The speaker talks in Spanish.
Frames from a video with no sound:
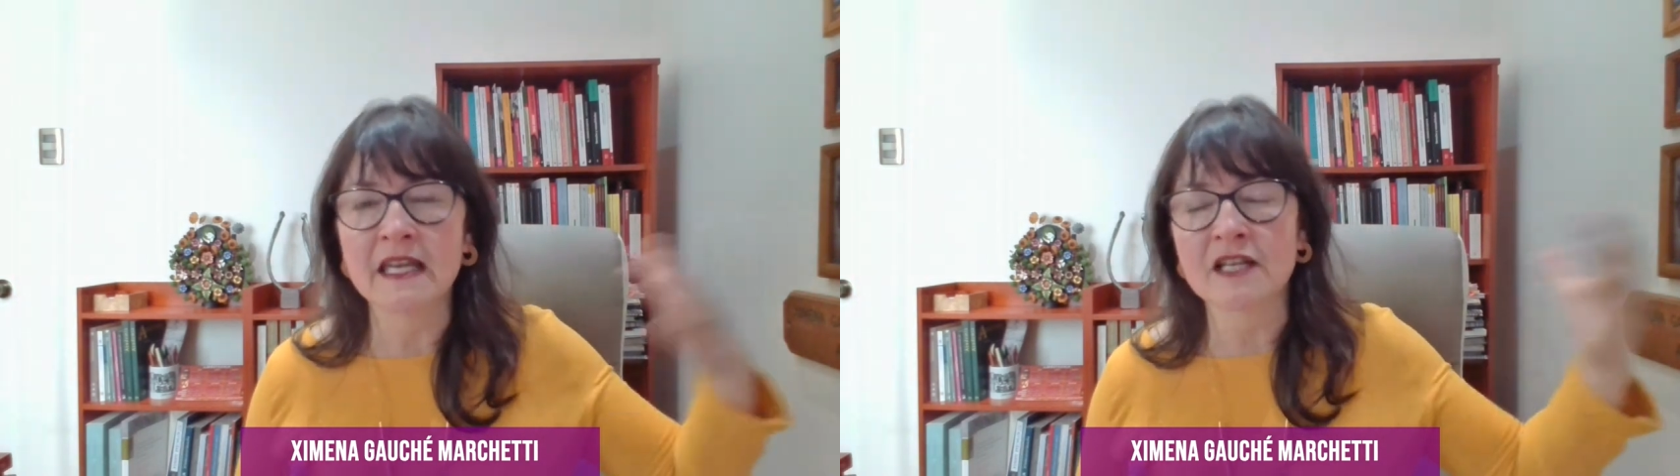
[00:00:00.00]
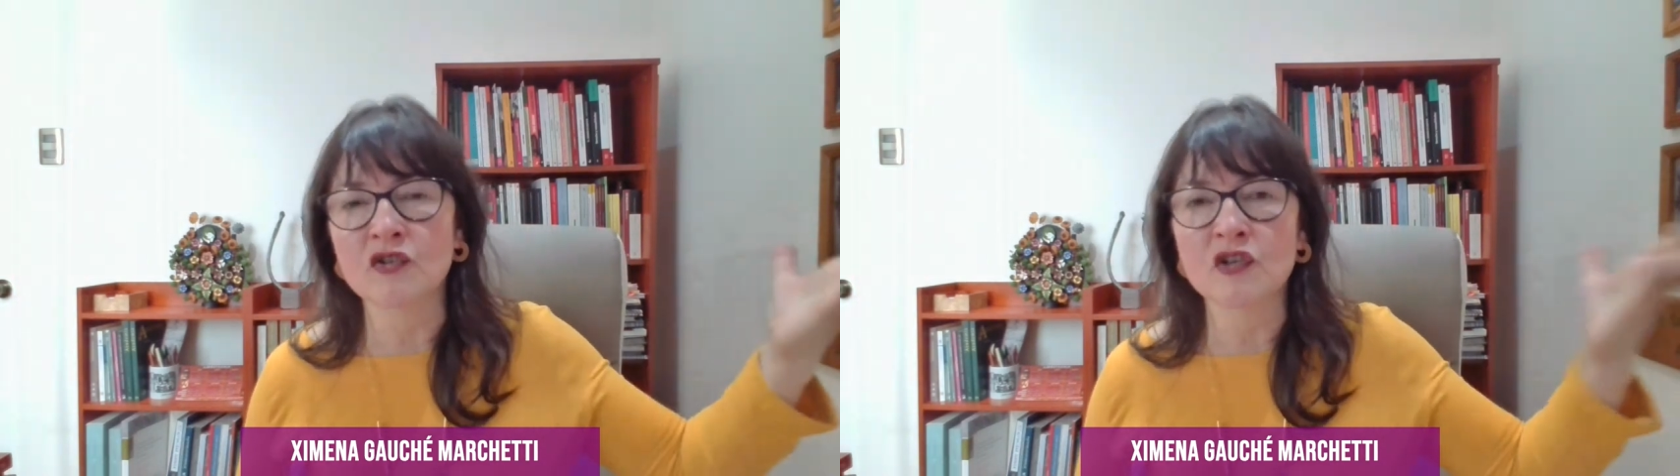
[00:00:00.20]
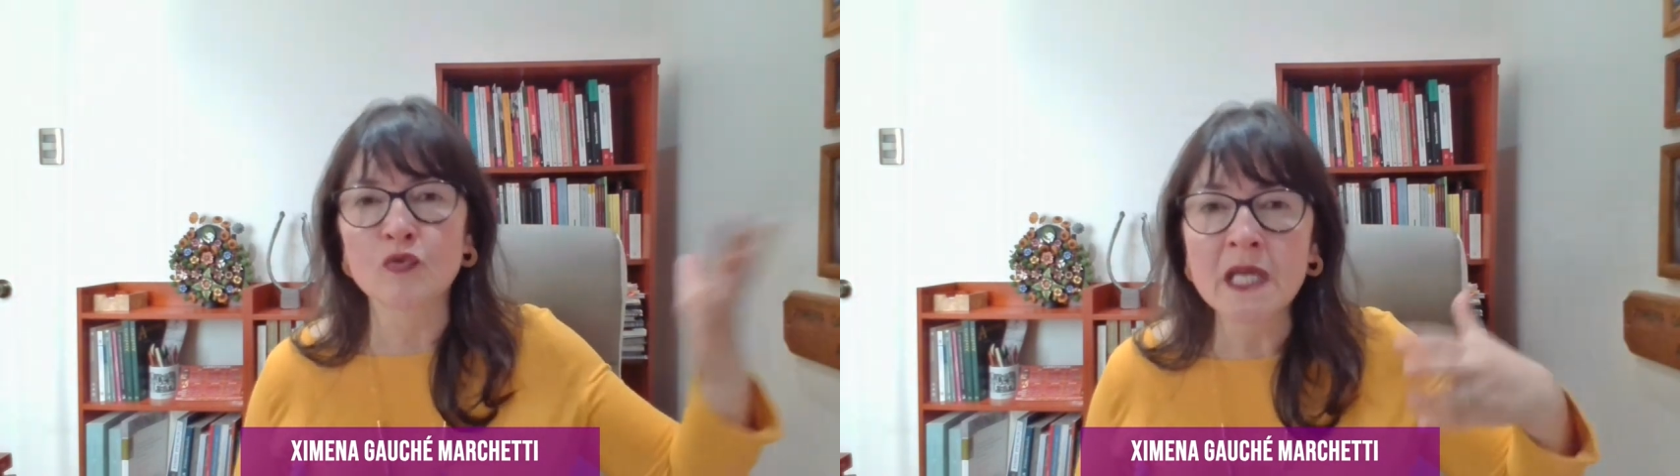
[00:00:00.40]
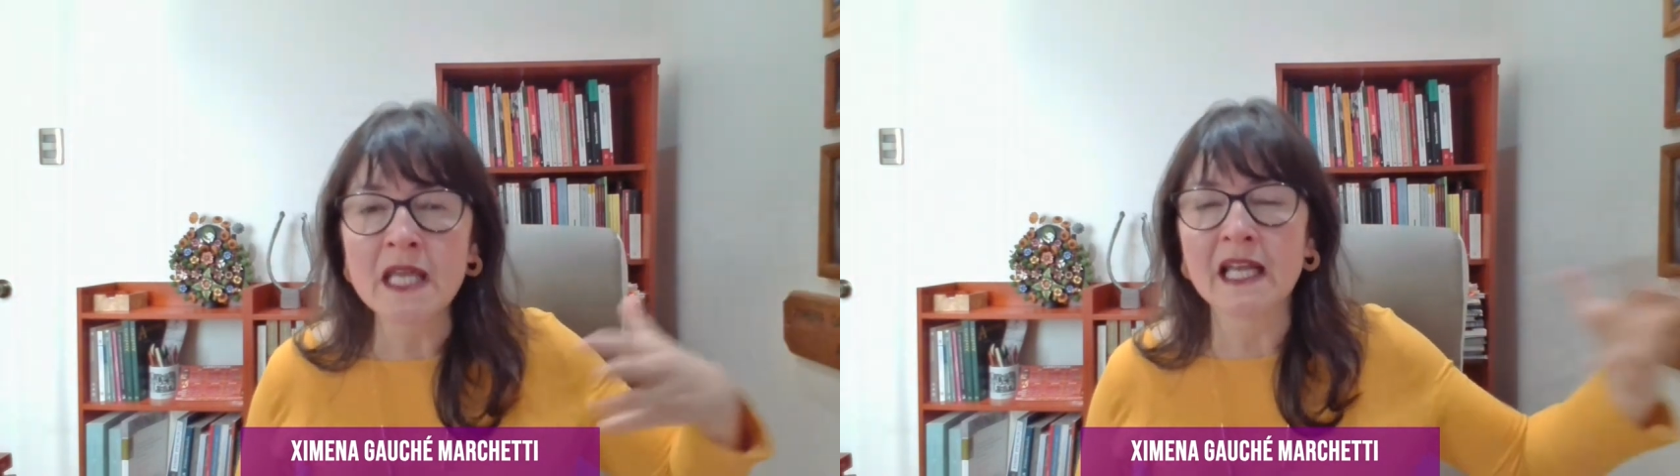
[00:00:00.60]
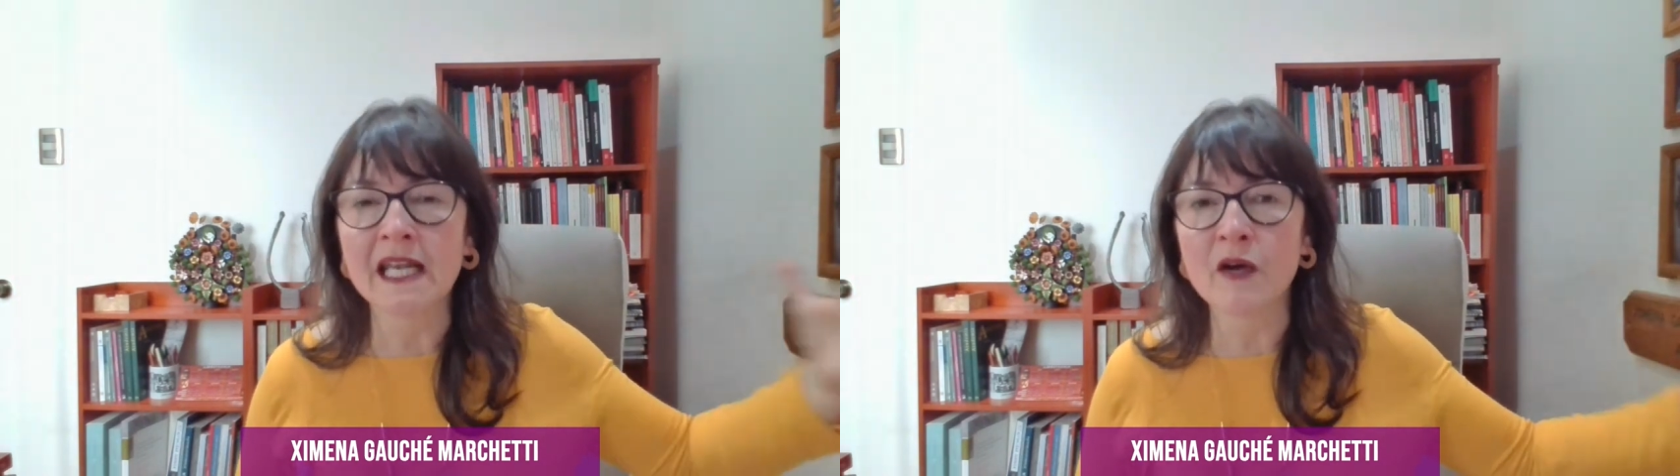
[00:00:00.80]
Naciones
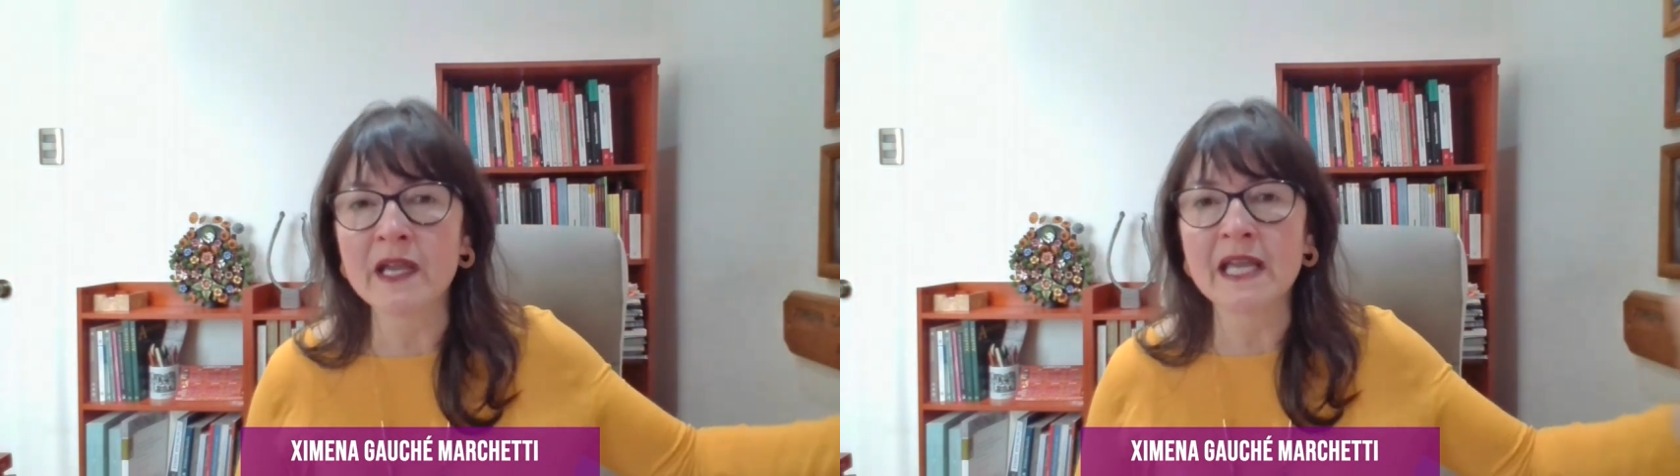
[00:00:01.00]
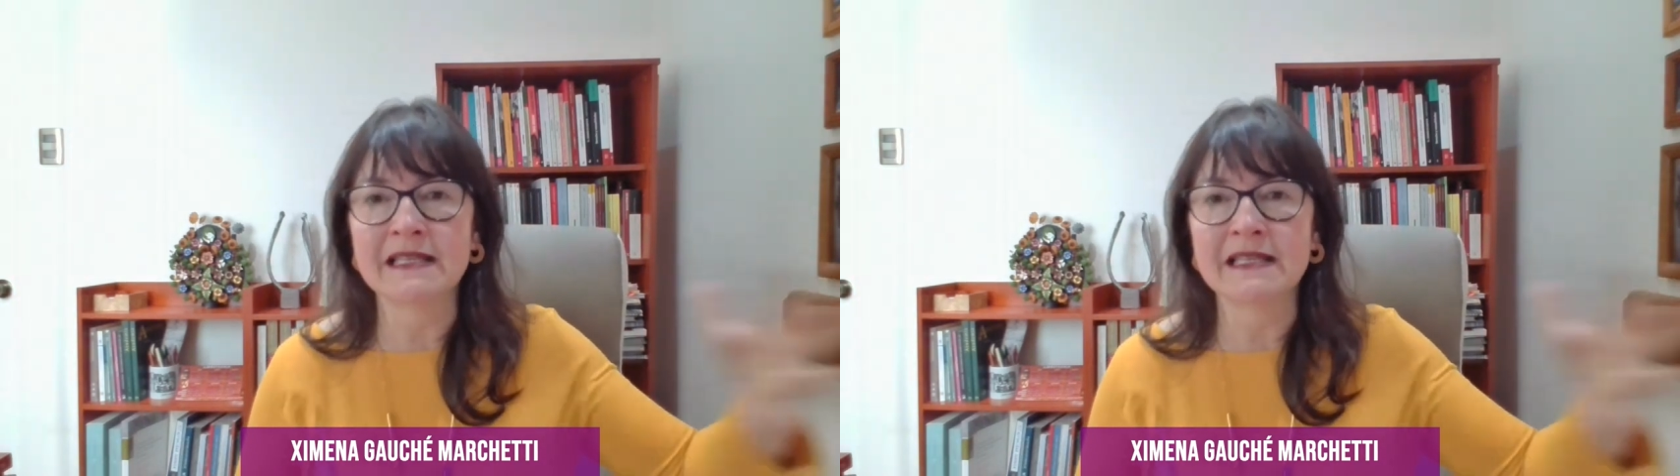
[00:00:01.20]
Unidas, la OEA,